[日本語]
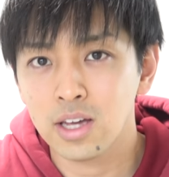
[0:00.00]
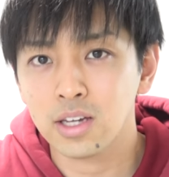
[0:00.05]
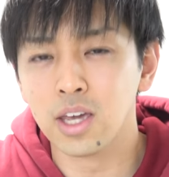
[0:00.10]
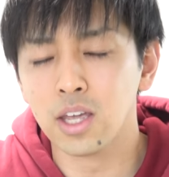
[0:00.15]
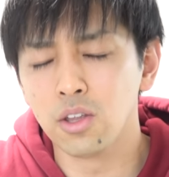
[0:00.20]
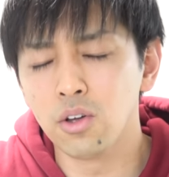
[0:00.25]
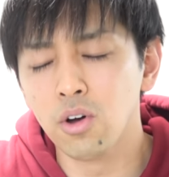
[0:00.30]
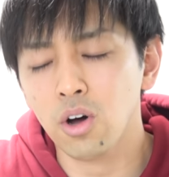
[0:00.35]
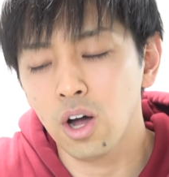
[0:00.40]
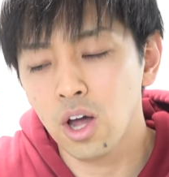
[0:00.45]

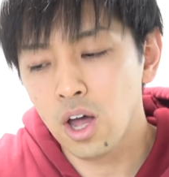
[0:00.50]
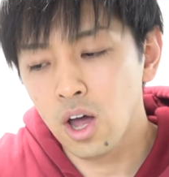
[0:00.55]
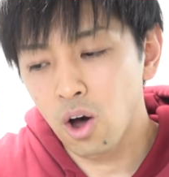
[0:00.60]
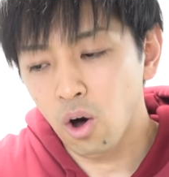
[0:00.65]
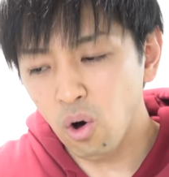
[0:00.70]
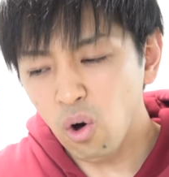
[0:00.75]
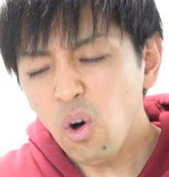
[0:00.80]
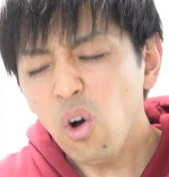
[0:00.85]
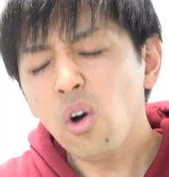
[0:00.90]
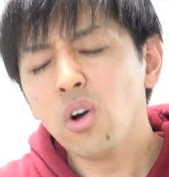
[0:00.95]
けど
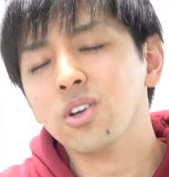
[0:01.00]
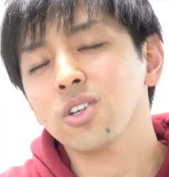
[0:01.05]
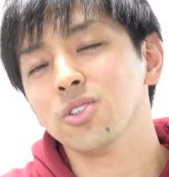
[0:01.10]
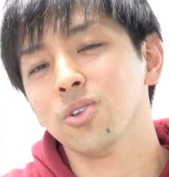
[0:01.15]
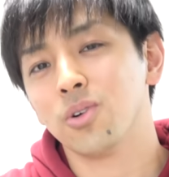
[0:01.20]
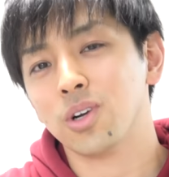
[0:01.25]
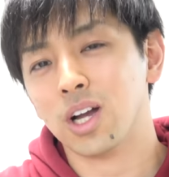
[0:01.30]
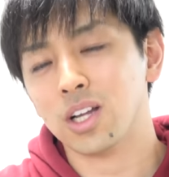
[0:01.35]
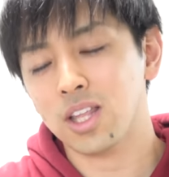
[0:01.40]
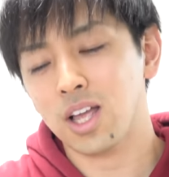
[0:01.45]
多く
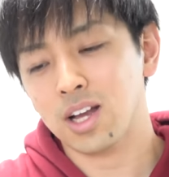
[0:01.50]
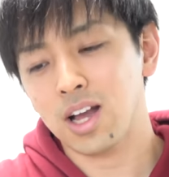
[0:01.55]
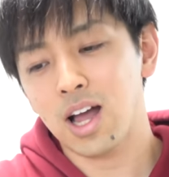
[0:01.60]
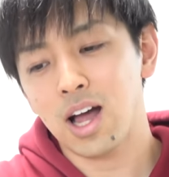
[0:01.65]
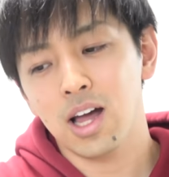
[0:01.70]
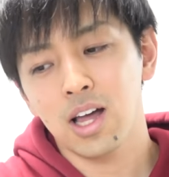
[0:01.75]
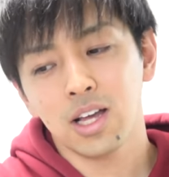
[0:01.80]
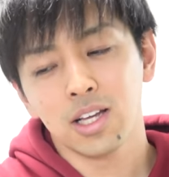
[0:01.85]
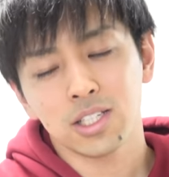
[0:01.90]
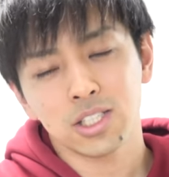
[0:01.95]
の方
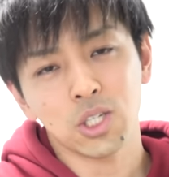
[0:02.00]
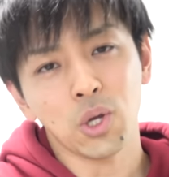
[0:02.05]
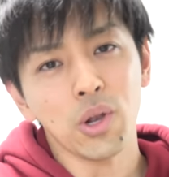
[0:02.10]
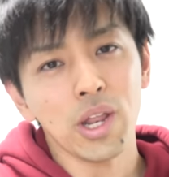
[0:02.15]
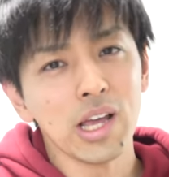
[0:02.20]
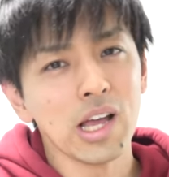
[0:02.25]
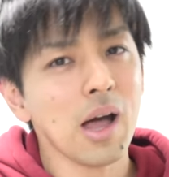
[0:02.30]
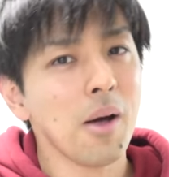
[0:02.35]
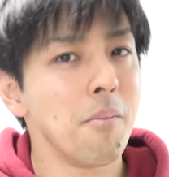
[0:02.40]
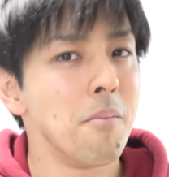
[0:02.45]
がそ
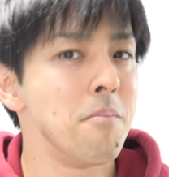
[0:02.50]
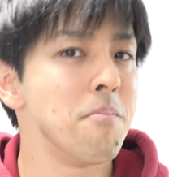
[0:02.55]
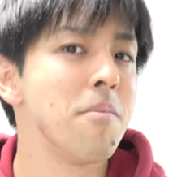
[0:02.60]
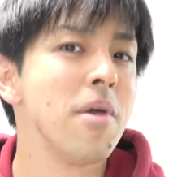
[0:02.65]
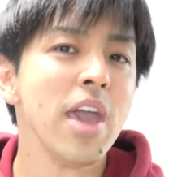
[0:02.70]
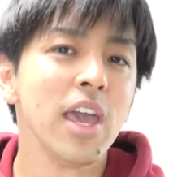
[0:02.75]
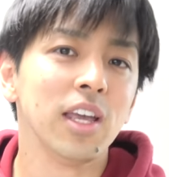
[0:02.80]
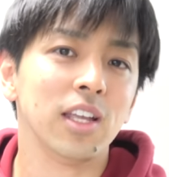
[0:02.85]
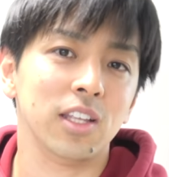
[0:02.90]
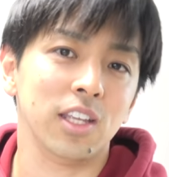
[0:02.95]
れが
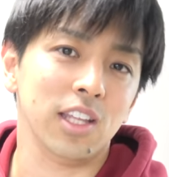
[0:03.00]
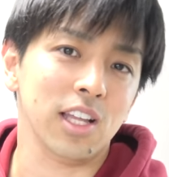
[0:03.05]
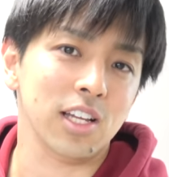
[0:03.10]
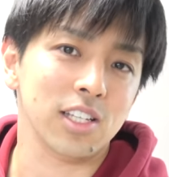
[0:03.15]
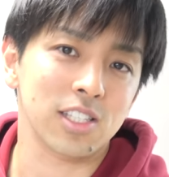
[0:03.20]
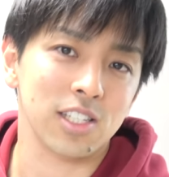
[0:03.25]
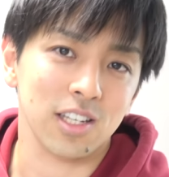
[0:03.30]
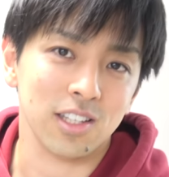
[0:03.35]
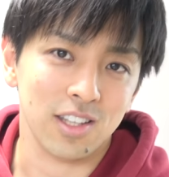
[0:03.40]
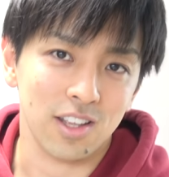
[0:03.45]
メインに
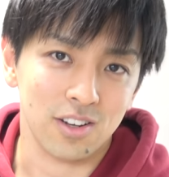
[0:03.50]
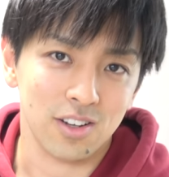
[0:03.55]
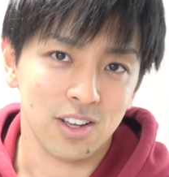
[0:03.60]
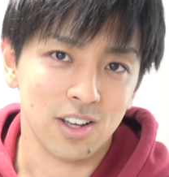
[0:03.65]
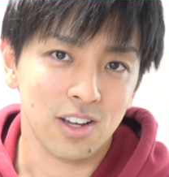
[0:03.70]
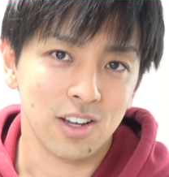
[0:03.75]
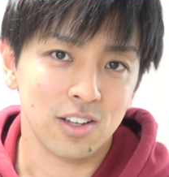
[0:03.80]
なっちゃってる。